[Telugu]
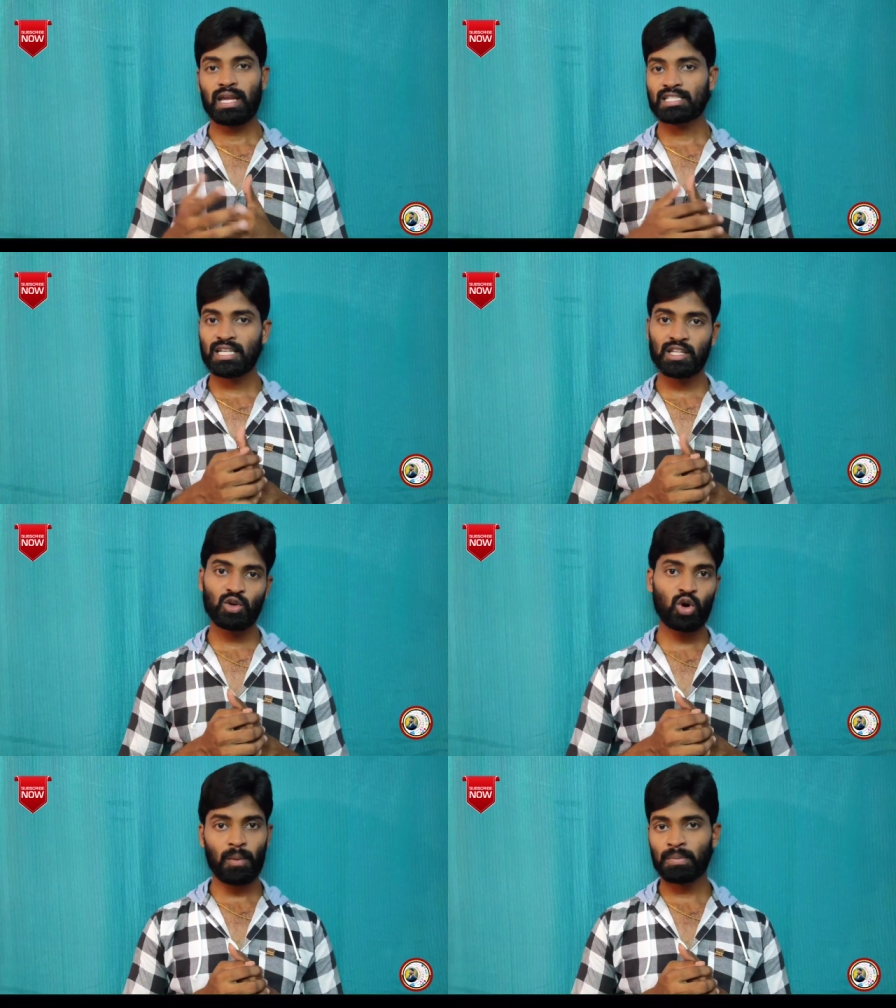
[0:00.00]
నెక్స్ట్ అయితే
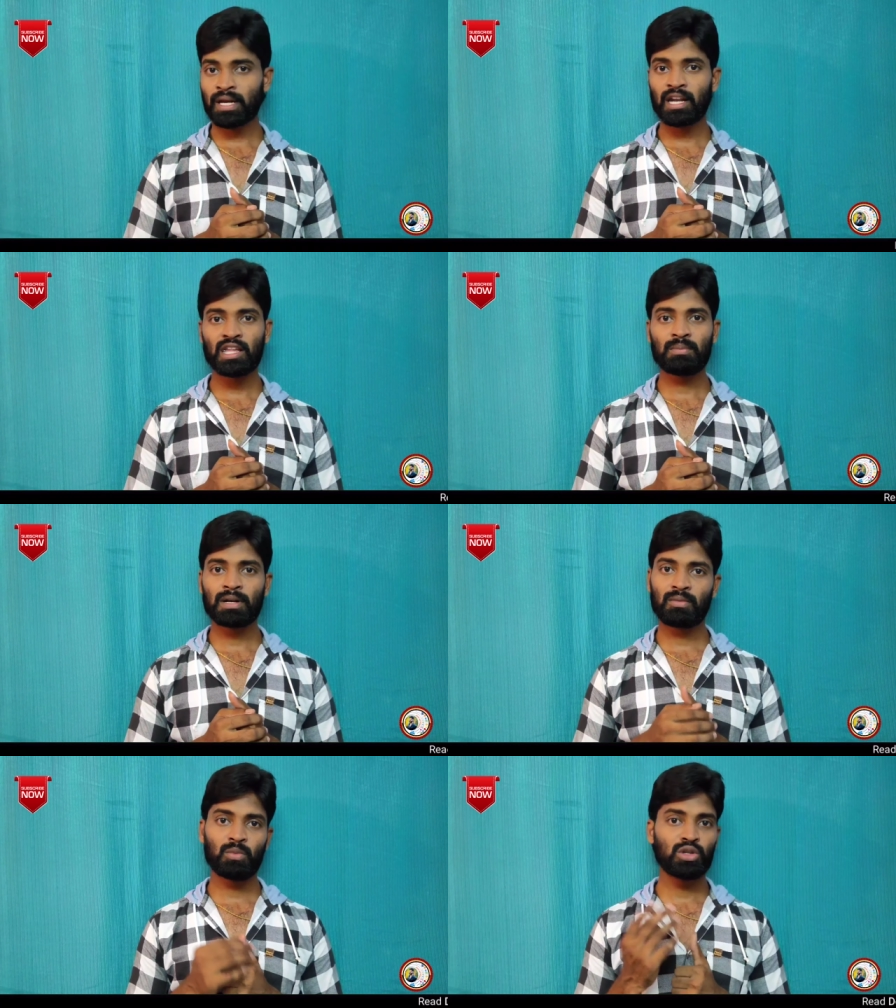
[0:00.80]
ఇంకో అప్డేట్ అయితే
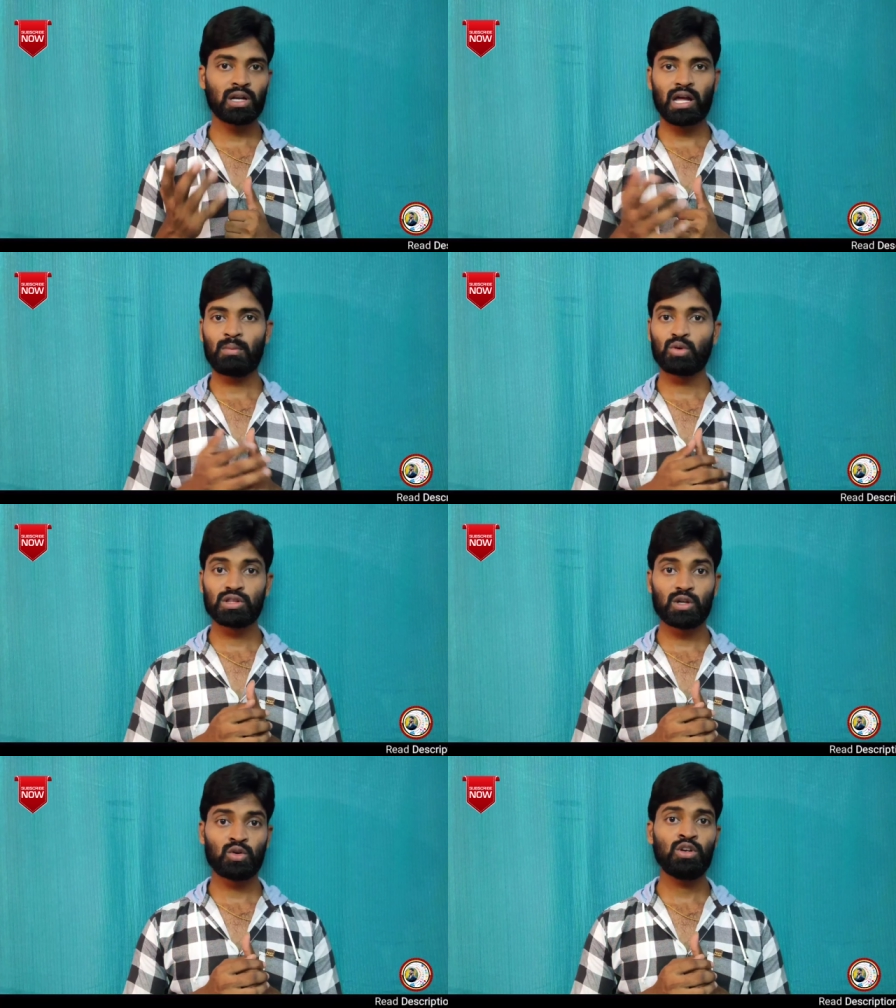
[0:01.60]
మనకు ముందుకు
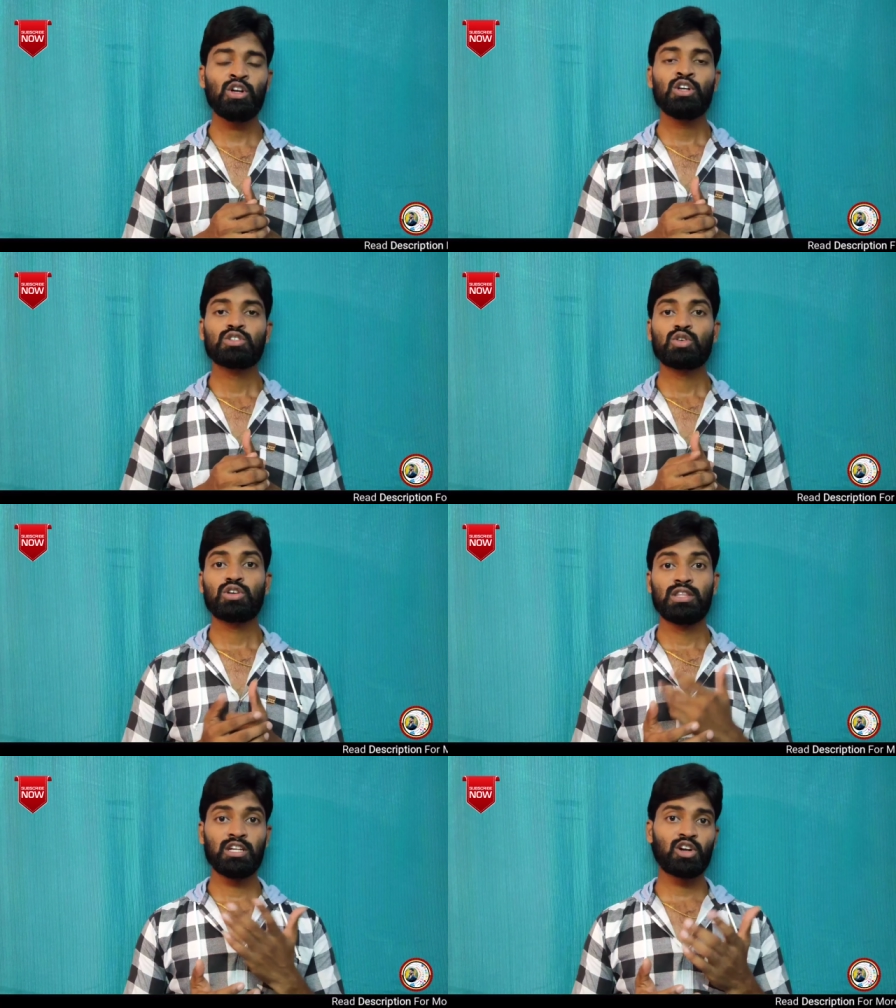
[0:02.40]
రాబోతున్నారు సో
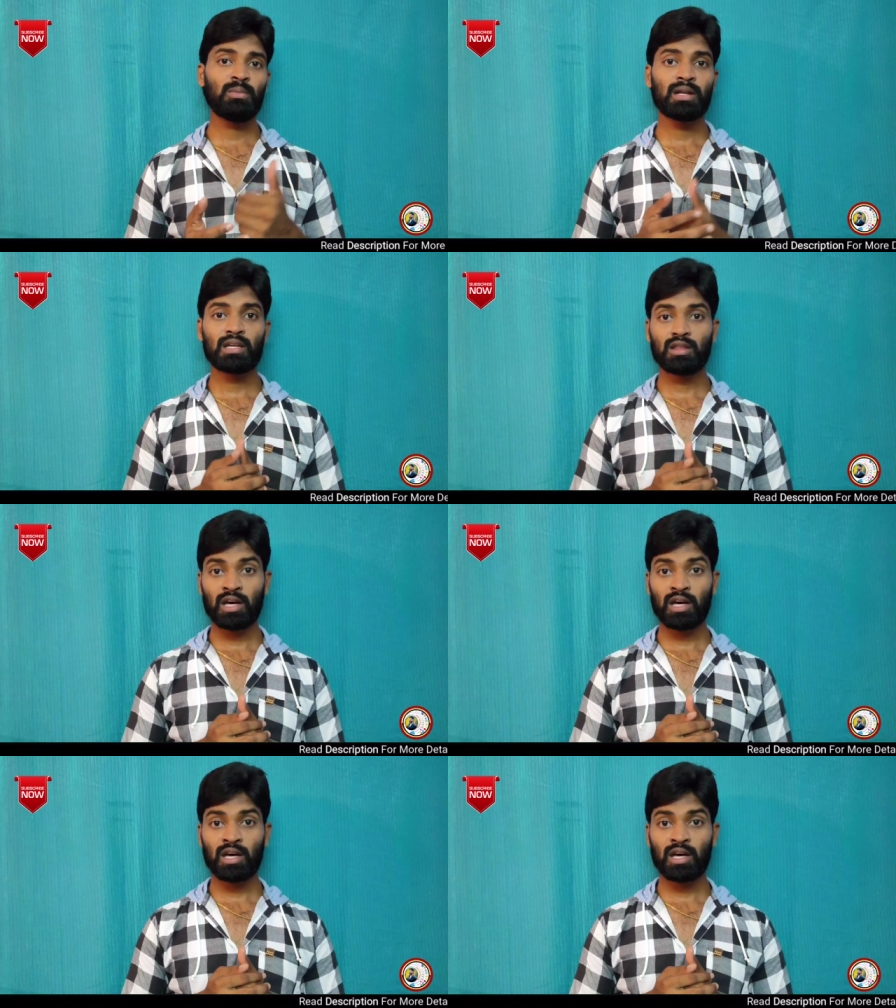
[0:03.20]
దీంట్లో మనకి